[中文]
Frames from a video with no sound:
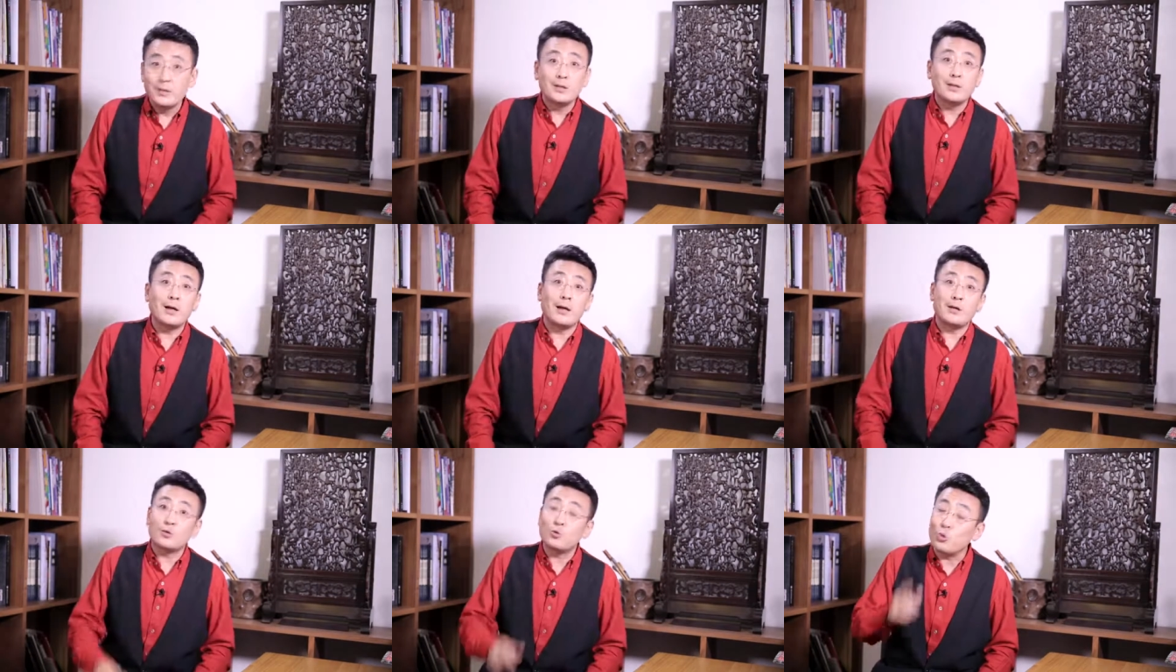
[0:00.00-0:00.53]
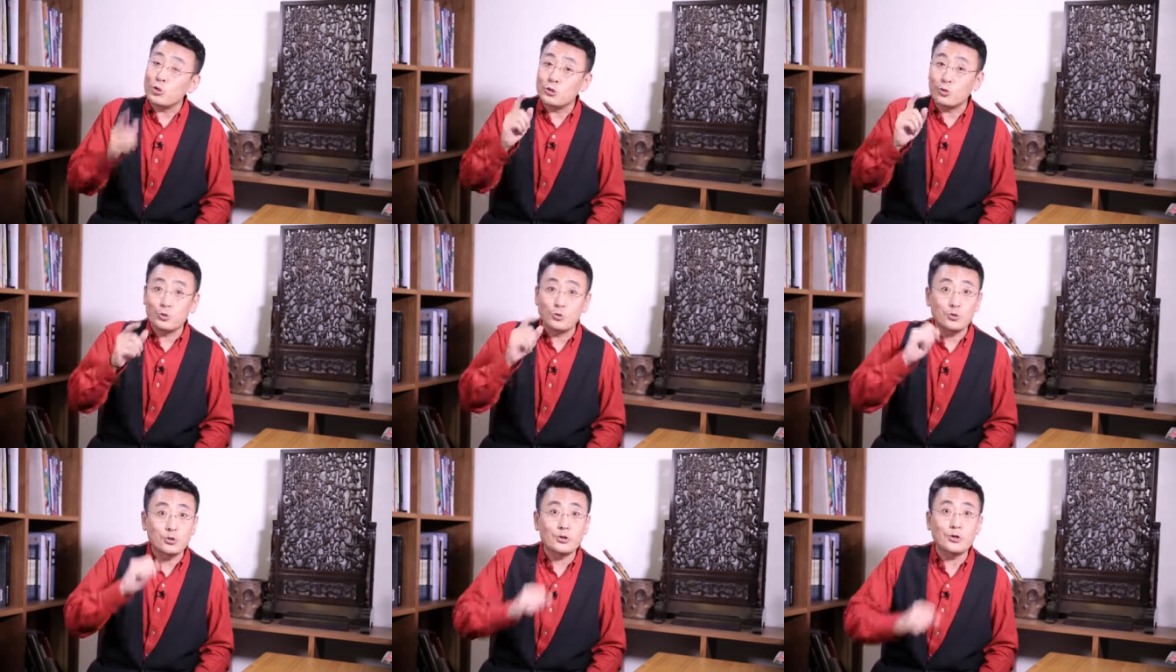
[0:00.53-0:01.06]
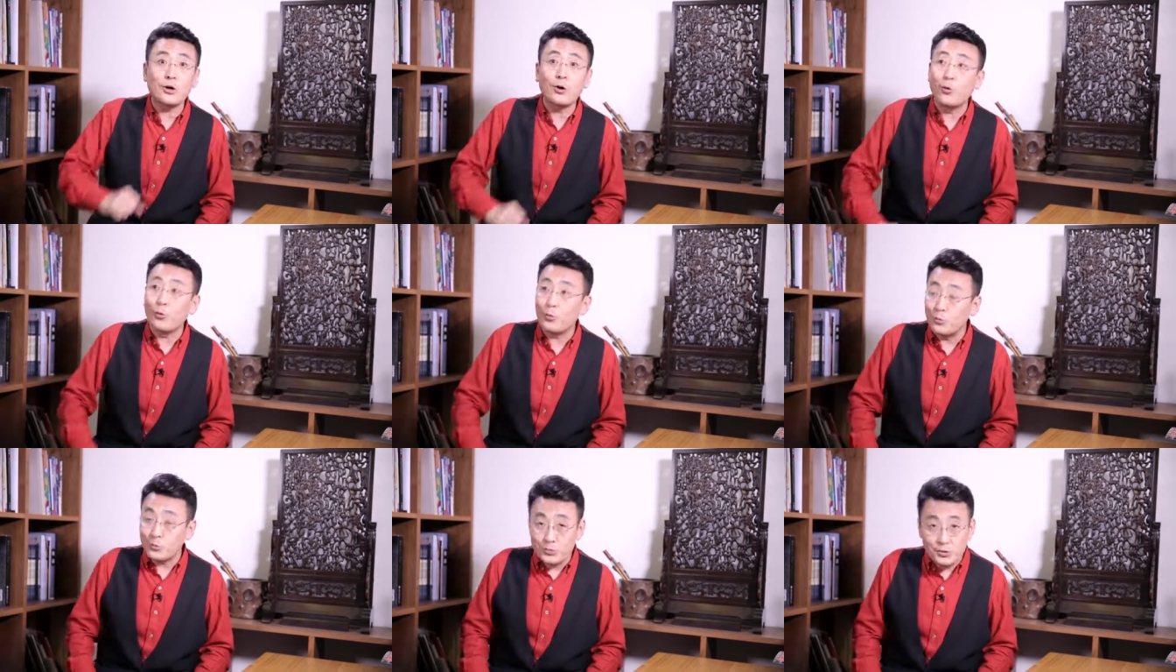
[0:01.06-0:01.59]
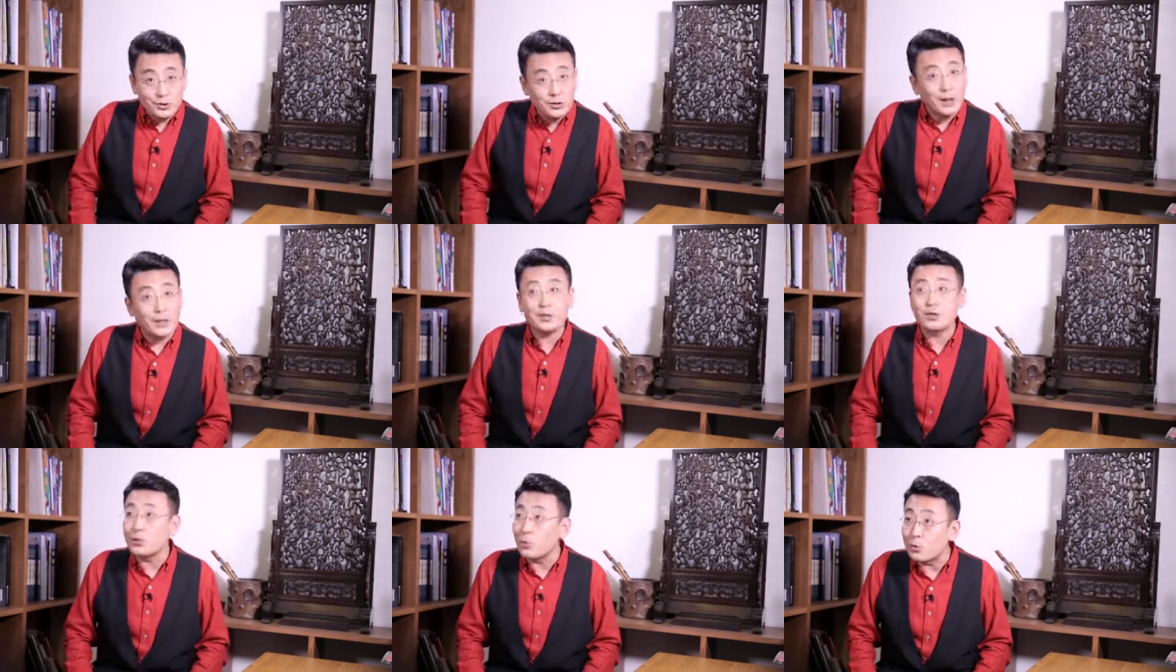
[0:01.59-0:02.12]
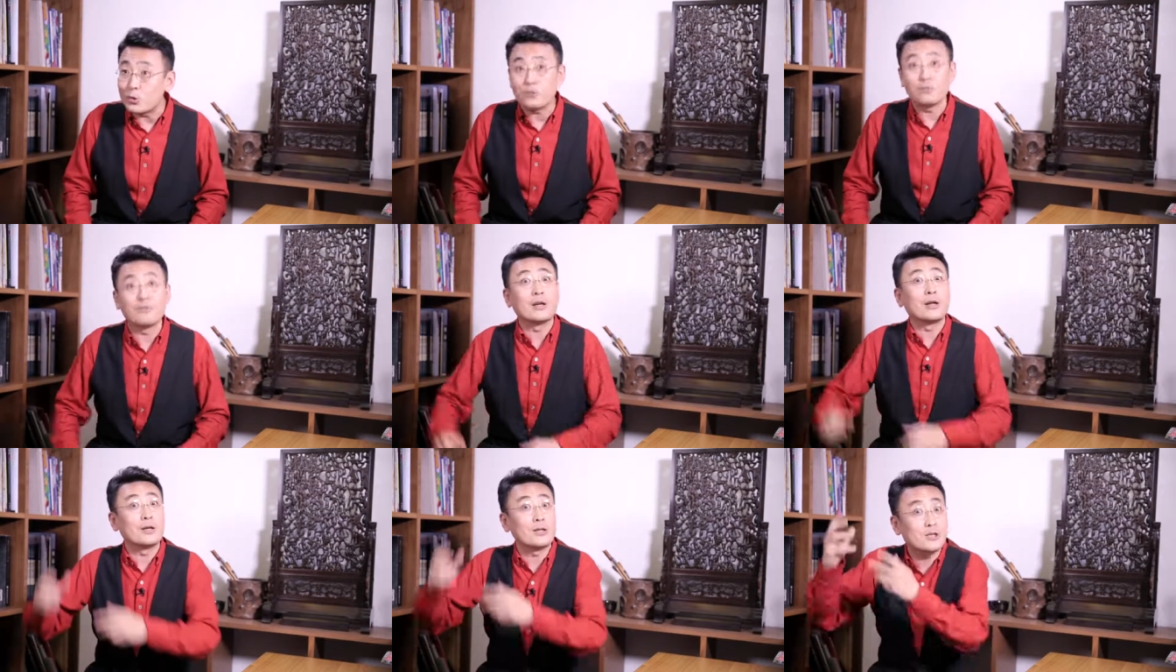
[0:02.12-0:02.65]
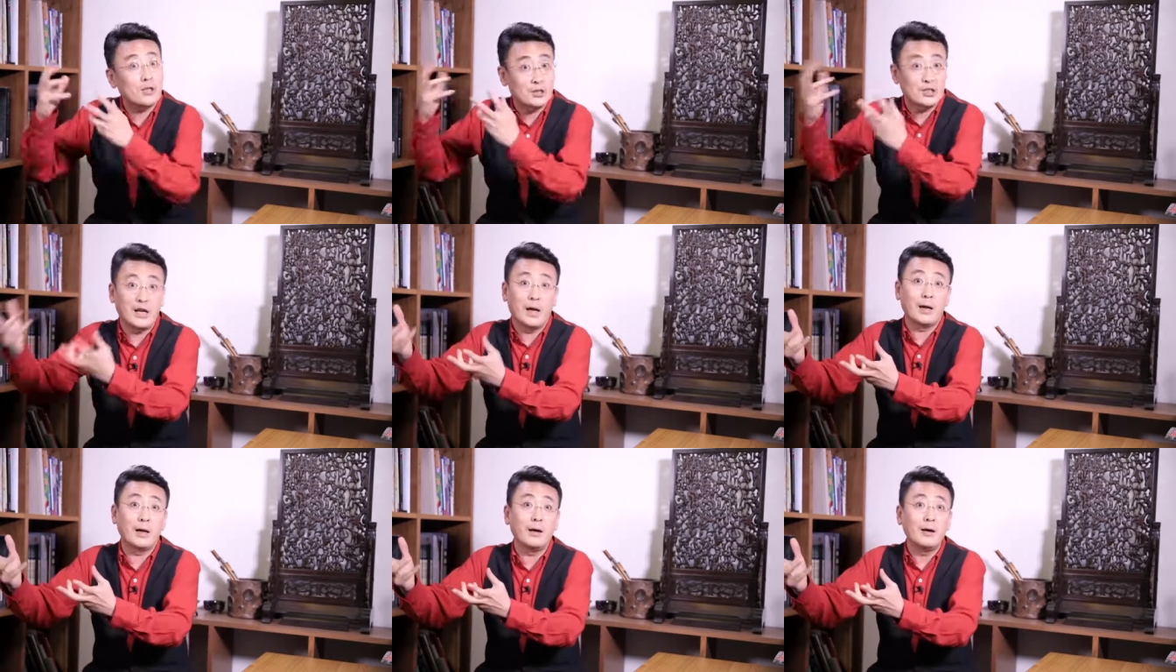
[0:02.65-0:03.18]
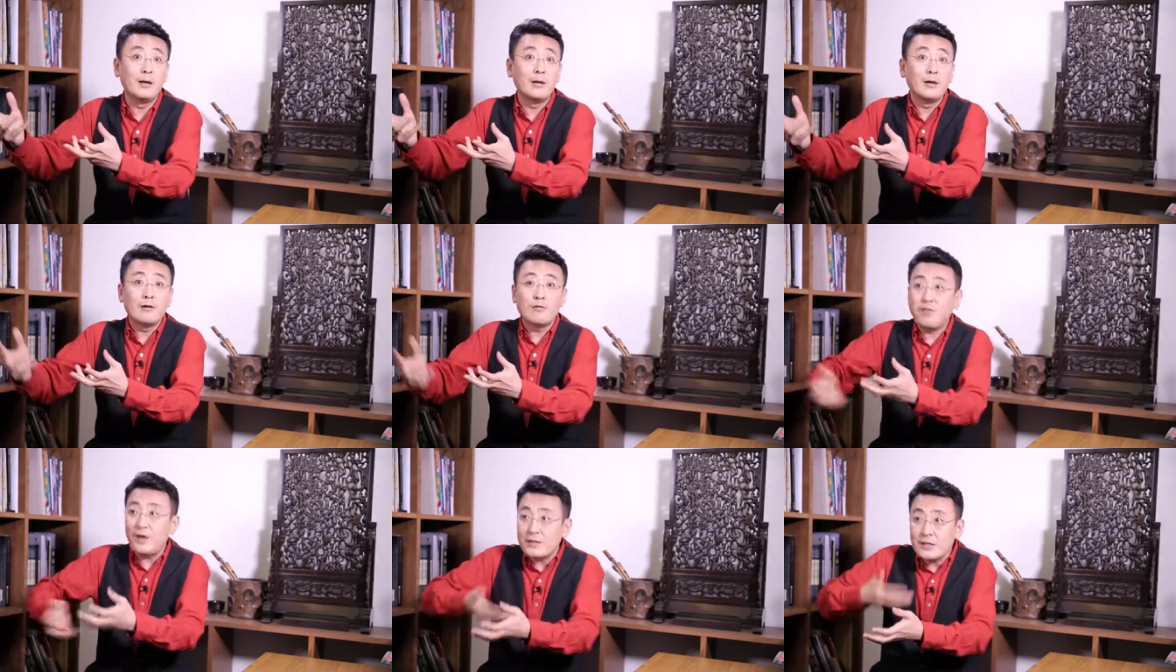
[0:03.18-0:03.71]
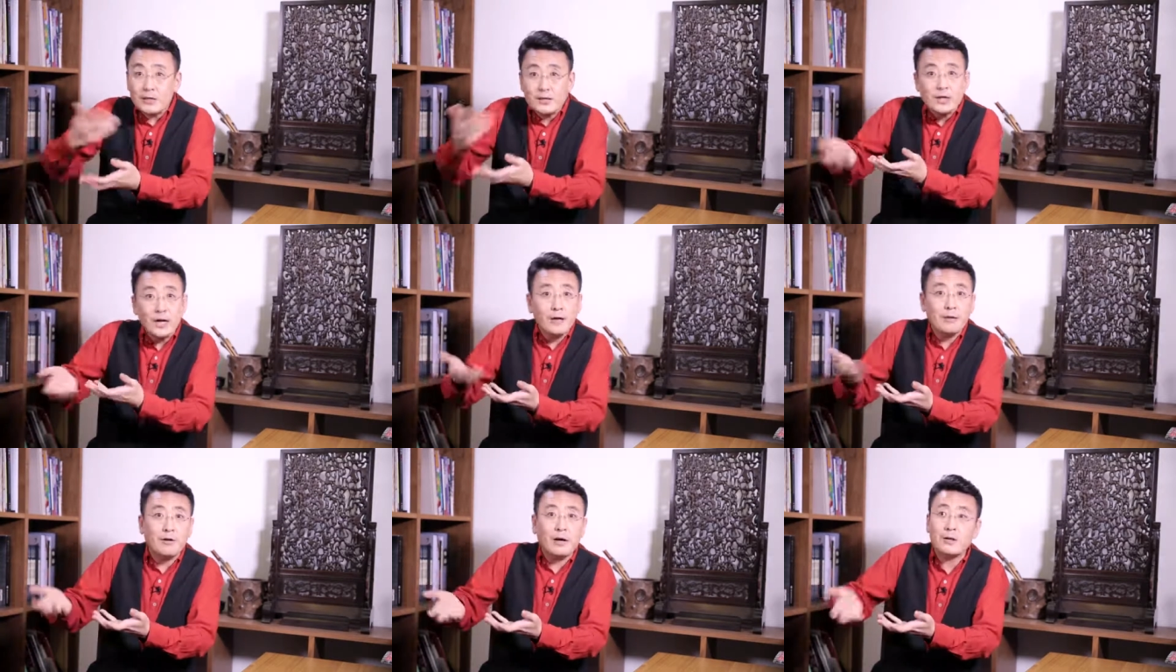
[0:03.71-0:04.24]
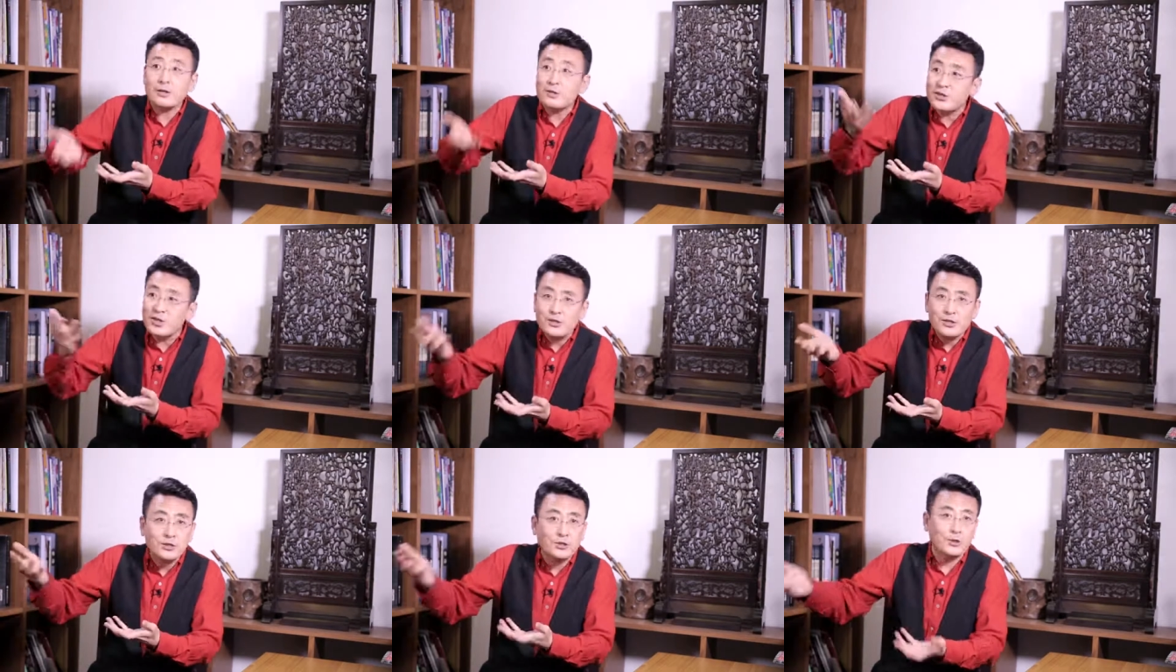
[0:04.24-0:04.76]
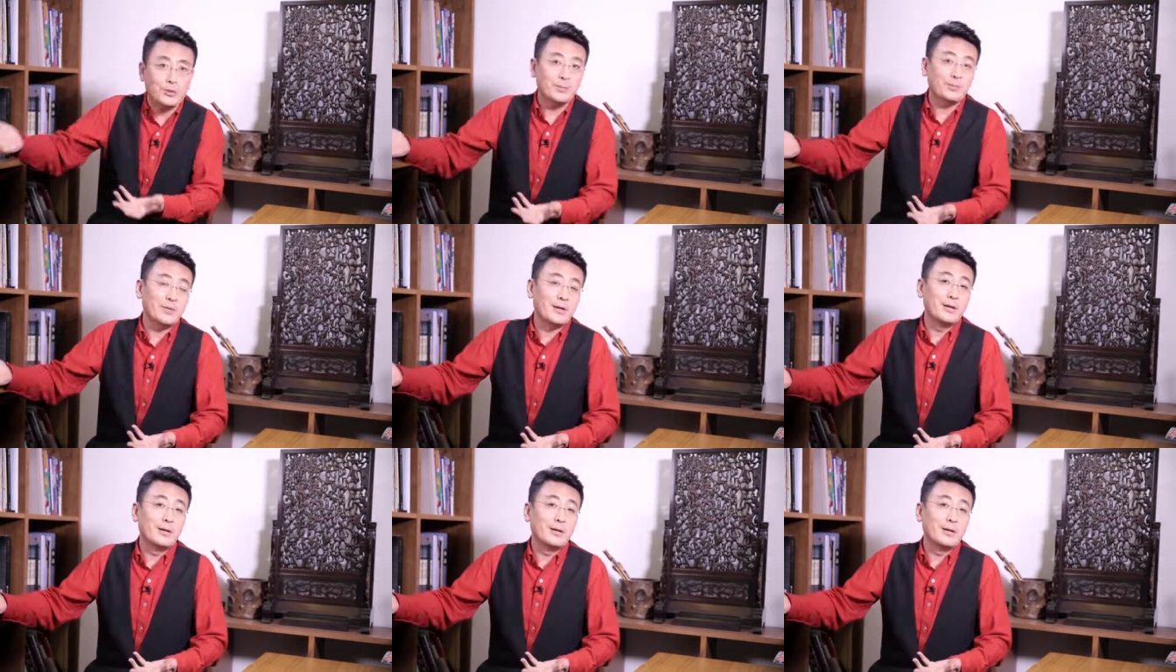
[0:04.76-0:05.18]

那做手术之后，那就是为了挣钱了。发现这玩意儿真是